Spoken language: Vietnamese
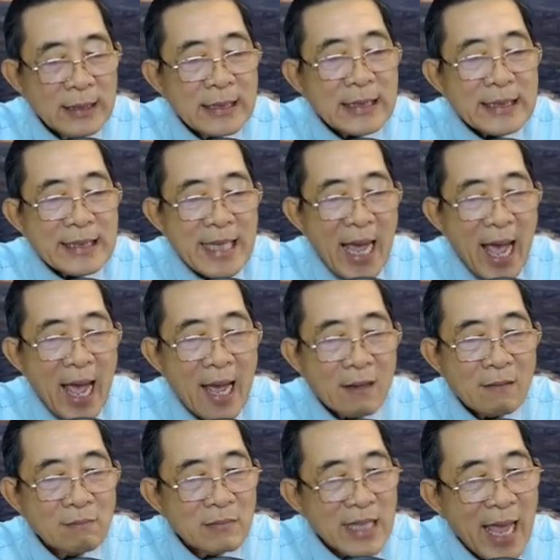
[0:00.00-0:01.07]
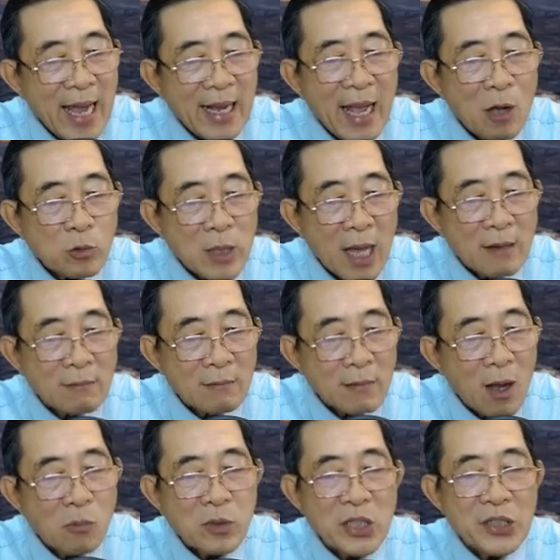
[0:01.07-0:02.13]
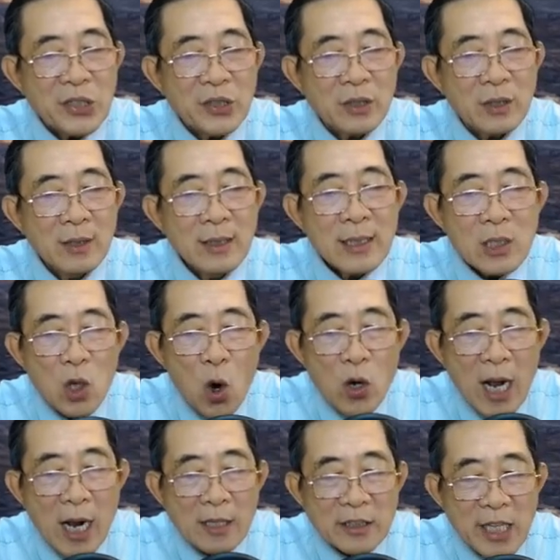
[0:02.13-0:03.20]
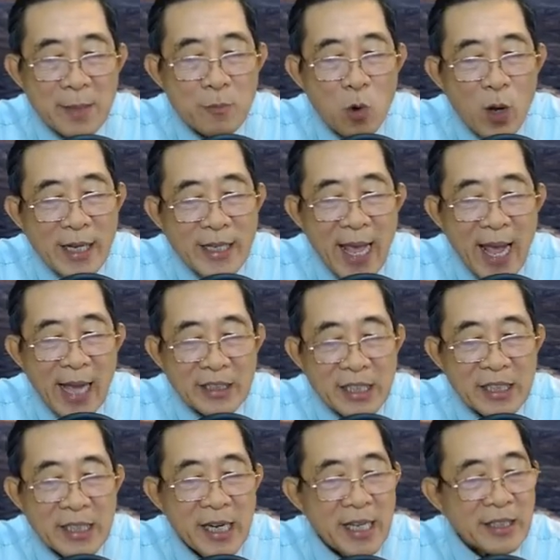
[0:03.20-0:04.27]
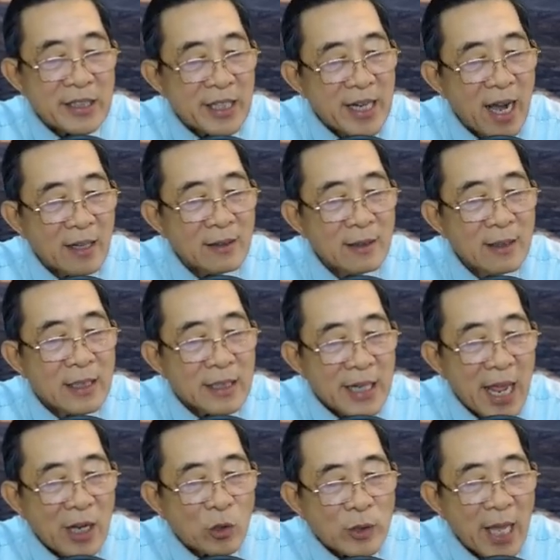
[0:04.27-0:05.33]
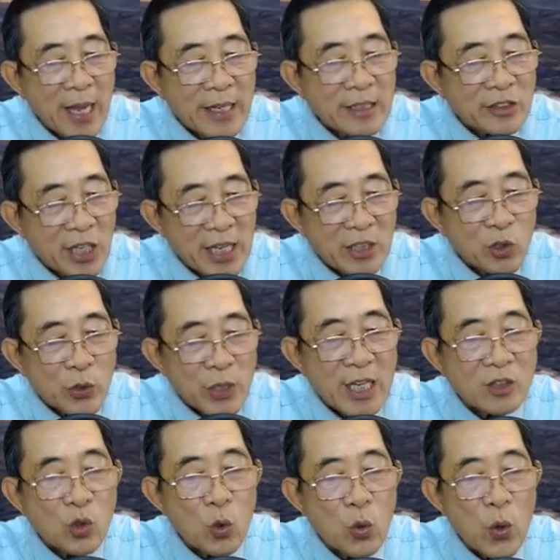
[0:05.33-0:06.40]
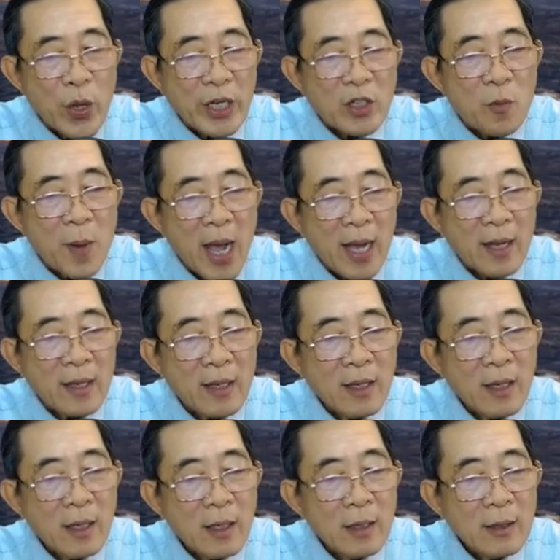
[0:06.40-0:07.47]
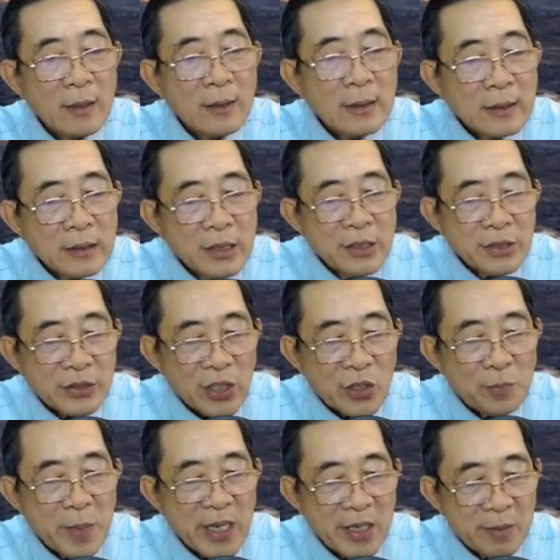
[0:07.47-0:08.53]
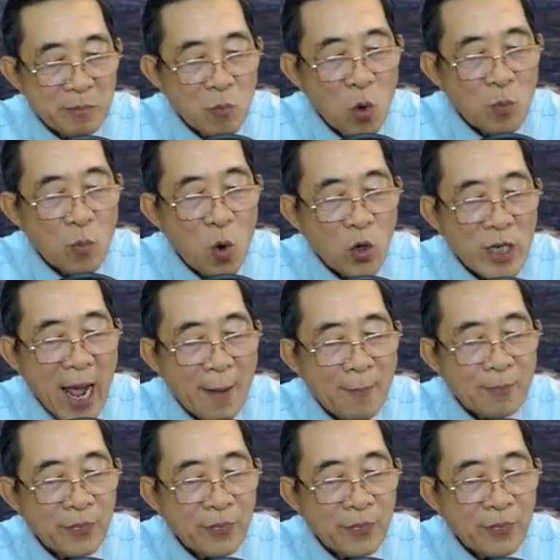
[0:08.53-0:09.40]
Dạ, nhà cao tầng không được. Con cần tìm một căn nhà dính liền với đất để có thể tiện cho việc tu luyện đó mà. Dương Tử My buồn buồn đáp.